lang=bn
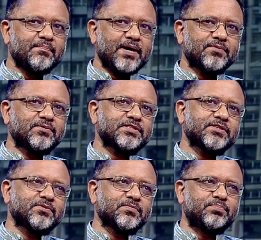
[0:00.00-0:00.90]
মানুষ
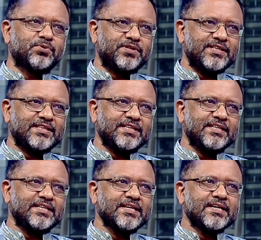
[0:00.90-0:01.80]
এবং প্রকৃতি
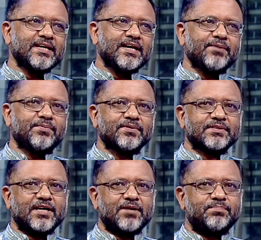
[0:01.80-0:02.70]
এবং
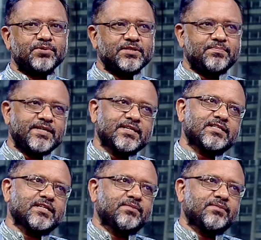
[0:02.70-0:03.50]
তার প্রতিবেশ